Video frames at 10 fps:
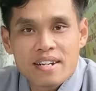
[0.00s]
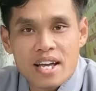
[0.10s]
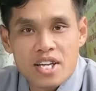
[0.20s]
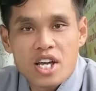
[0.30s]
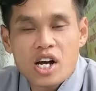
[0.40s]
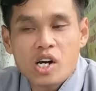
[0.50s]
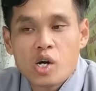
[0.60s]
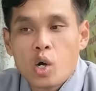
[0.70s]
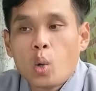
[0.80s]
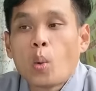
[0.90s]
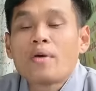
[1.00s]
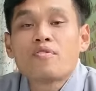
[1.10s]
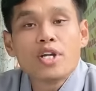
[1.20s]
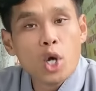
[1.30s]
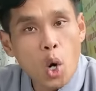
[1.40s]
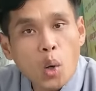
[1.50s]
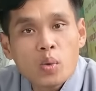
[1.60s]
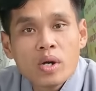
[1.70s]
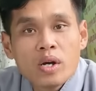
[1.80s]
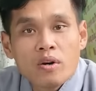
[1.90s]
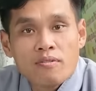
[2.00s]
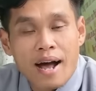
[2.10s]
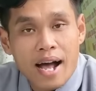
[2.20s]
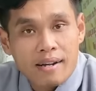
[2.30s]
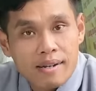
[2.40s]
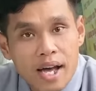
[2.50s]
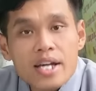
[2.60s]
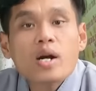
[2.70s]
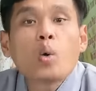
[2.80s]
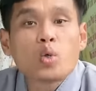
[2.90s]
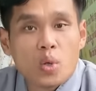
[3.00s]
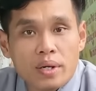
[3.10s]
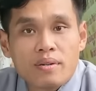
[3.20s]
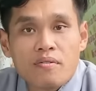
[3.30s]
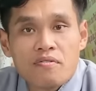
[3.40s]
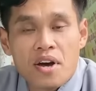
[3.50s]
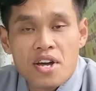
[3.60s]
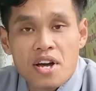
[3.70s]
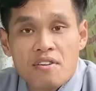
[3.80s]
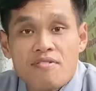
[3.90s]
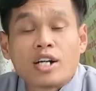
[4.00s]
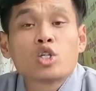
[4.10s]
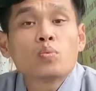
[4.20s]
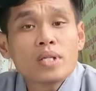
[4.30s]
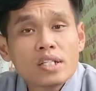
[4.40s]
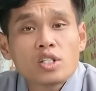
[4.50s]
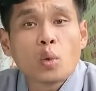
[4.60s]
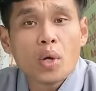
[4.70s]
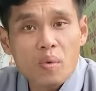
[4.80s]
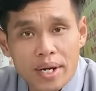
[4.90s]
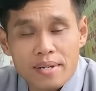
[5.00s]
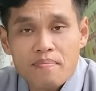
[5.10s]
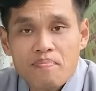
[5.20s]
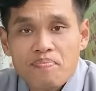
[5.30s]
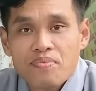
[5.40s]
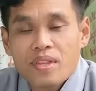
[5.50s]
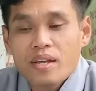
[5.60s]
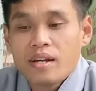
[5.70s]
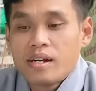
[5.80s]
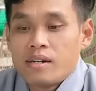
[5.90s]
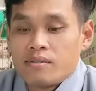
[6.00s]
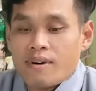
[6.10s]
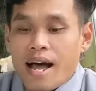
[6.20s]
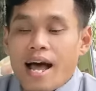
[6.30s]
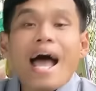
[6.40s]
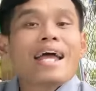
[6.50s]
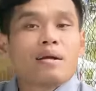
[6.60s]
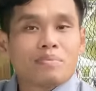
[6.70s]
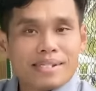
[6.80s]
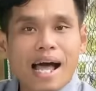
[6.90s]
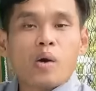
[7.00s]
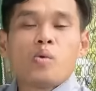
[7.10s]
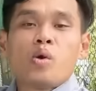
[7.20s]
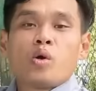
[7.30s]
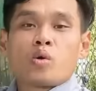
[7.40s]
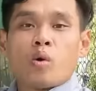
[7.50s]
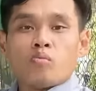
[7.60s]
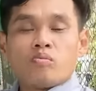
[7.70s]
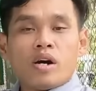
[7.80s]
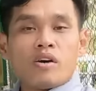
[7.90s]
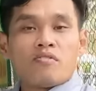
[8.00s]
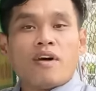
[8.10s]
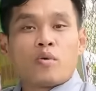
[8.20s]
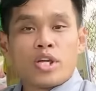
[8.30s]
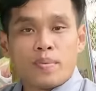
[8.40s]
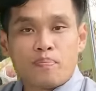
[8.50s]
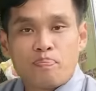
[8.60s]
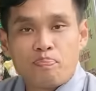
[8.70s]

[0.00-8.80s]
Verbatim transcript: để uh, quay video và kể câu chuyện về uh, Phật Nhúc Nhích cho quý vị. Và hai năm sau cũng uh, vào dịp